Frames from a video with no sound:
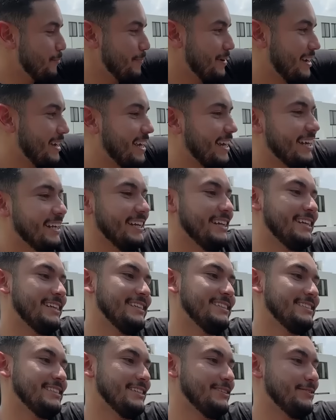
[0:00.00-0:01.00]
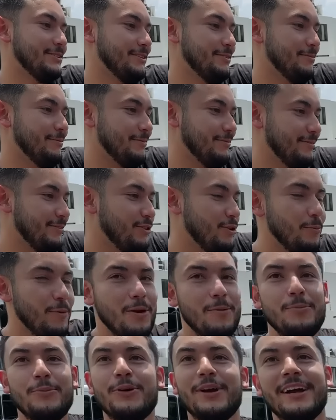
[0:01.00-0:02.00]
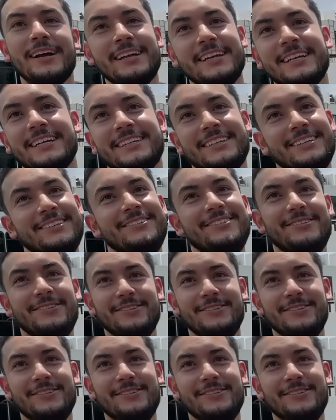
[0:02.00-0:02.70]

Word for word: No, me cagué de risa, güey. No me lo podía creer.